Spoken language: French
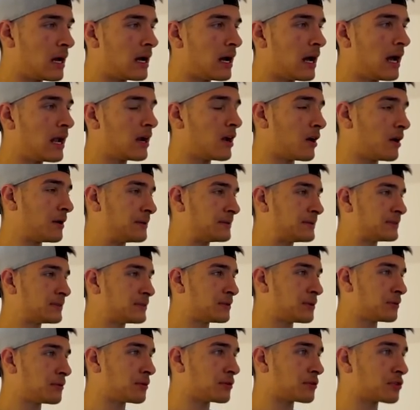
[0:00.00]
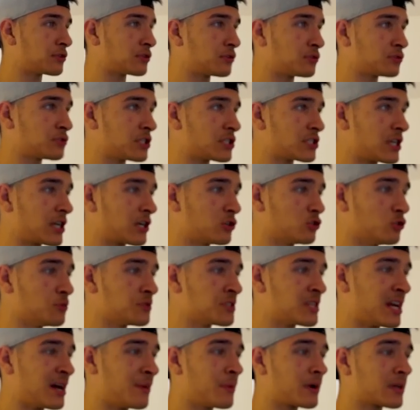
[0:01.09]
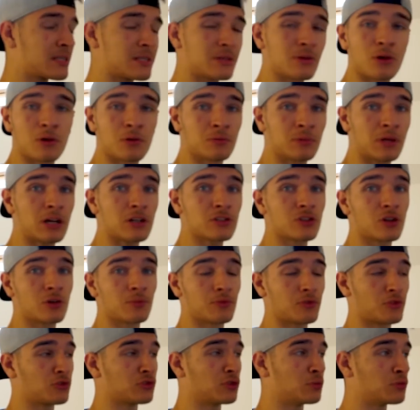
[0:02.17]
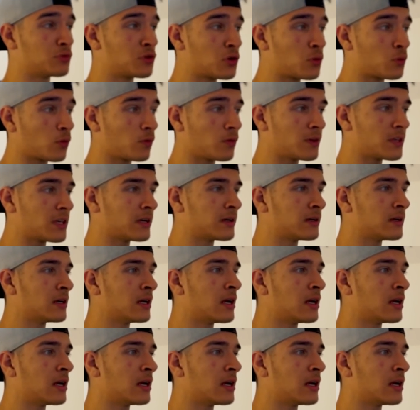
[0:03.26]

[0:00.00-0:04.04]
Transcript: Alors, en sachant qu'on cherche à économiser un maximum d'argent parce qu'on a une petite config.